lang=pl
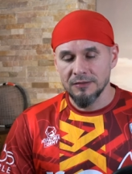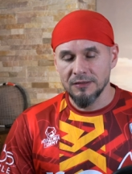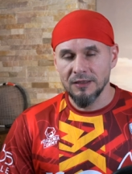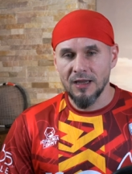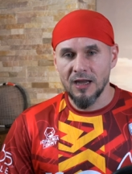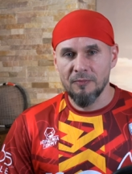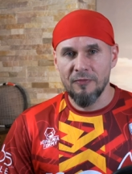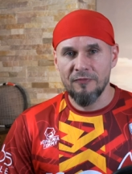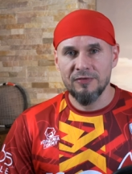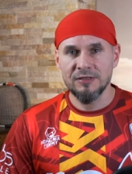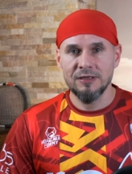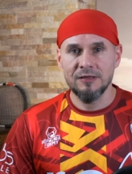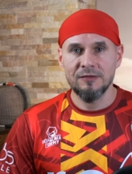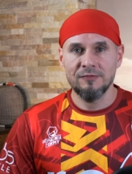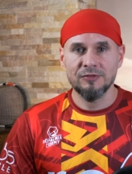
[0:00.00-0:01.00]
Tak jak
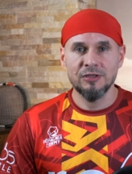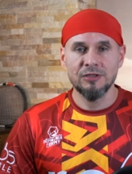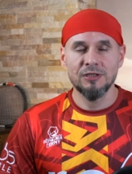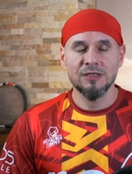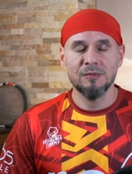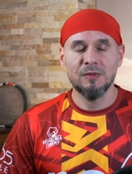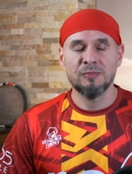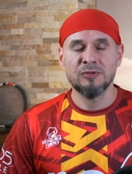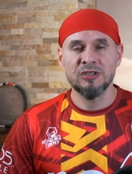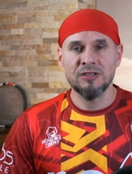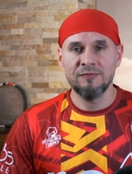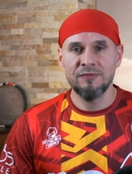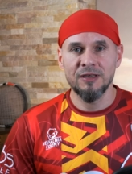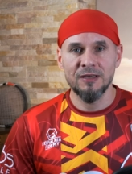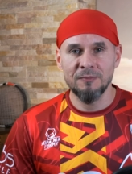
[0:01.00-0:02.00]
powiedziałem wcześniej, żeby
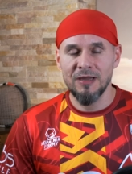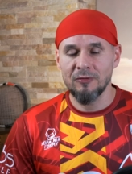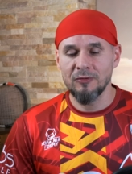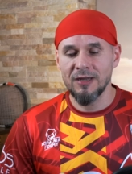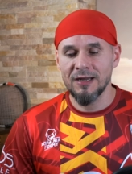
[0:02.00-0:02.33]
przeciwnik miał